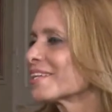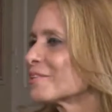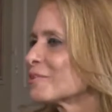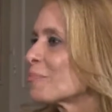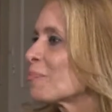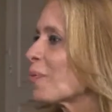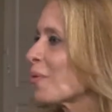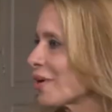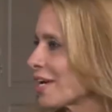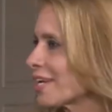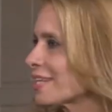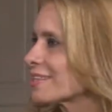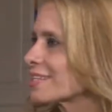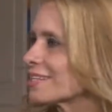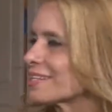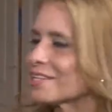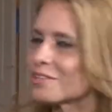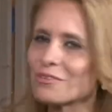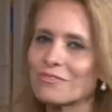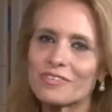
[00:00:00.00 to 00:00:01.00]
do
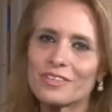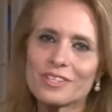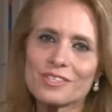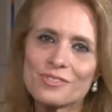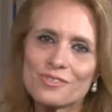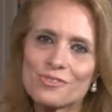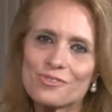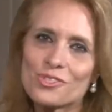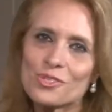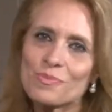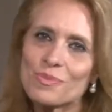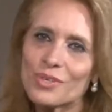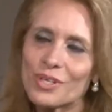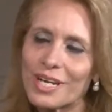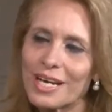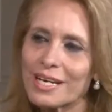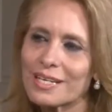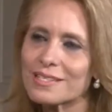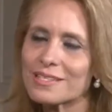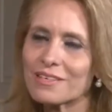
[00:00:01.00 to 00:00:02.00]
poeta, né, do uhum. Vinícius de
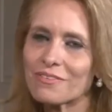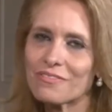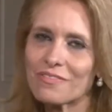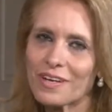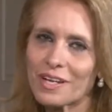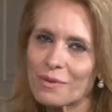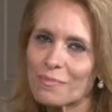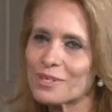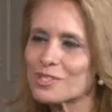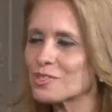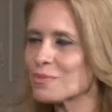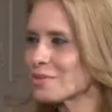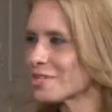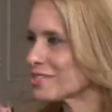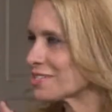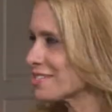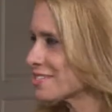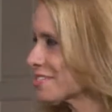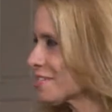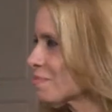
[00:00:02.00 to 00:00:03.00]
Moraes, que fala mais ou
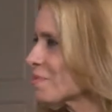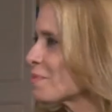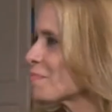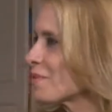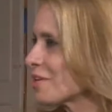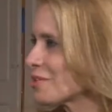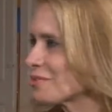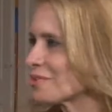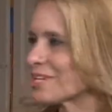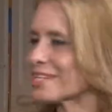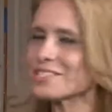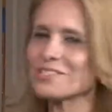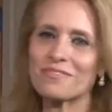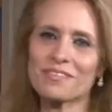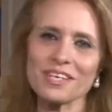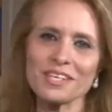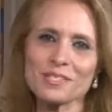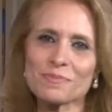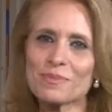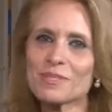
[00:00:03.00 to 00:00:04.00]
menos assim, que me perdoe as
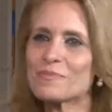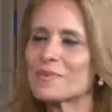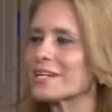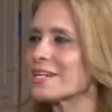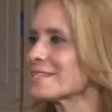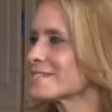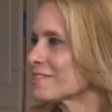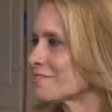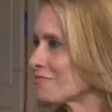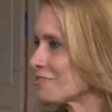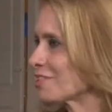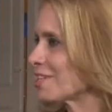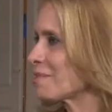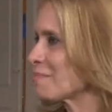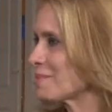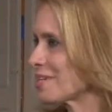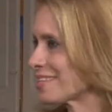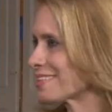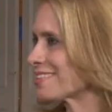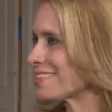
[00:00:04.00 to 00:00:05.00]
feias, mas beleza é
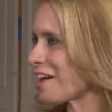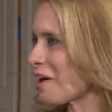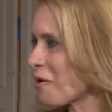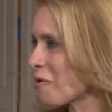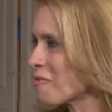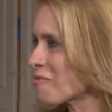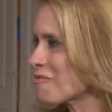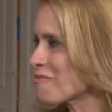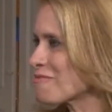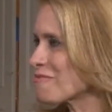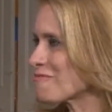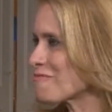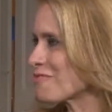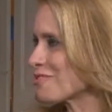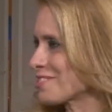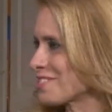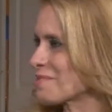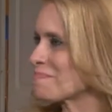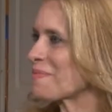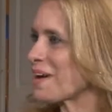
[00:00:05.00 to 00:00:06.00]
fundamental. Uhum.
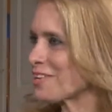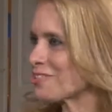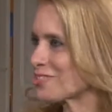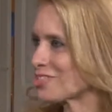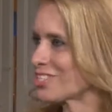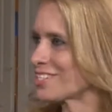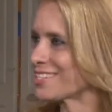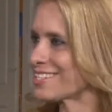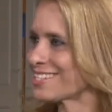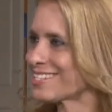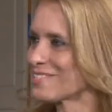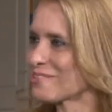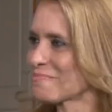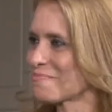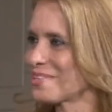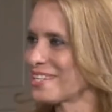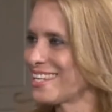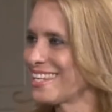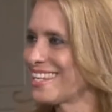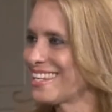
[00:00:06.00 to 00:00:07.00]
Você partilha dessa
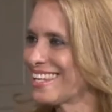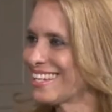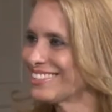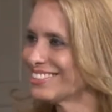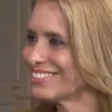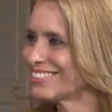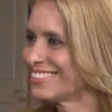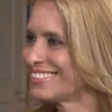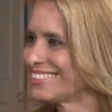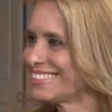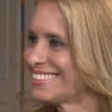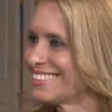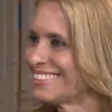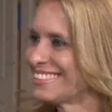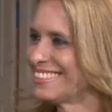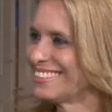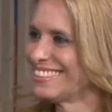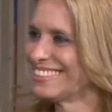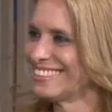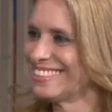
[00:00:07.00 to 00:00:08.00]
opinião?
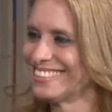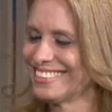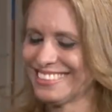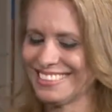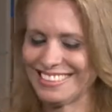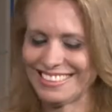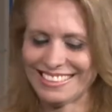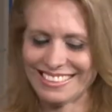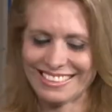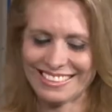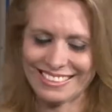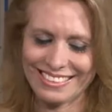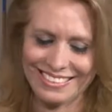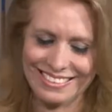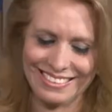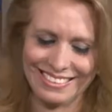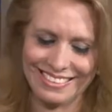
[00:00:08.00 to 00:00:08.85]
Não, porque eu acho que a